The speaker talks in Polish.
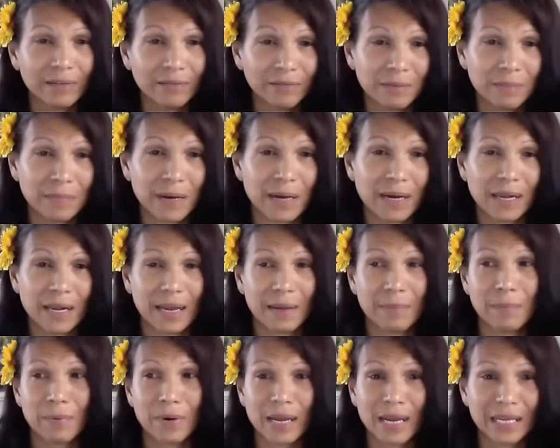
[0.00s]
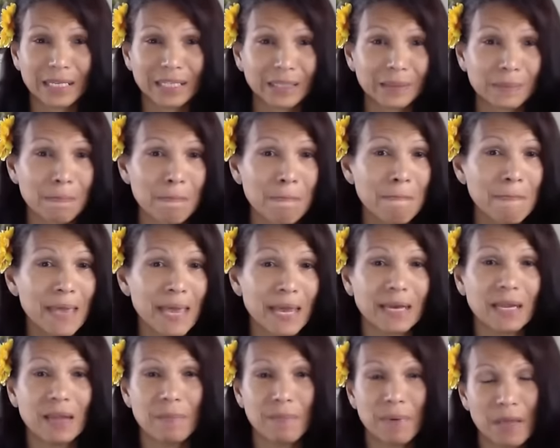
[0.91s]
i że sprowadzę do
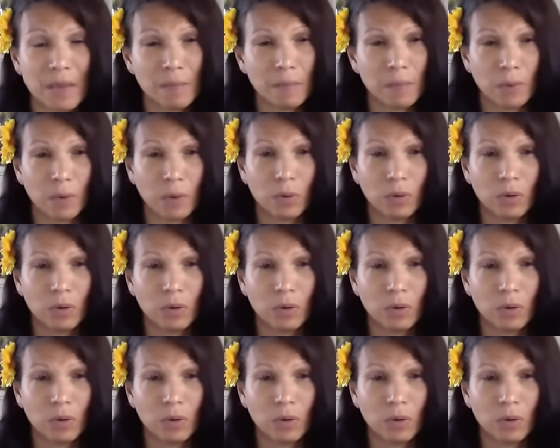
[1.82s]
jego królestwa